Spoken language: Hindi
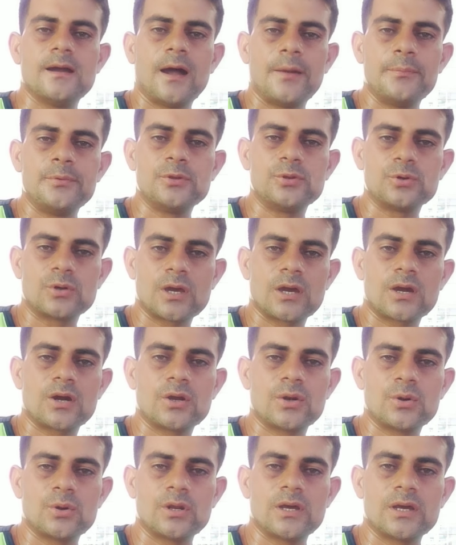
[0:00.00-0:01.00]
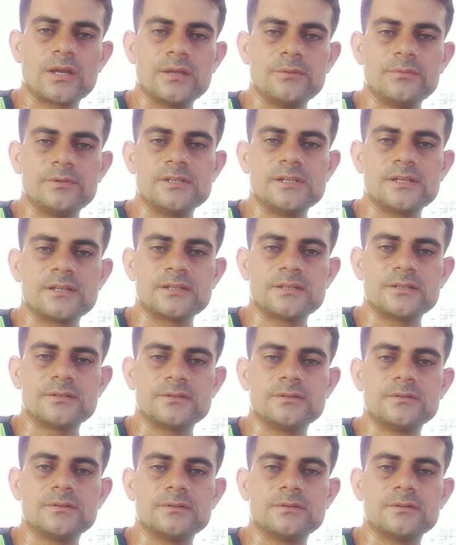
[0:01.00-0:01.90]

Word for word: अभी थोड़ा करोना की वजह से तो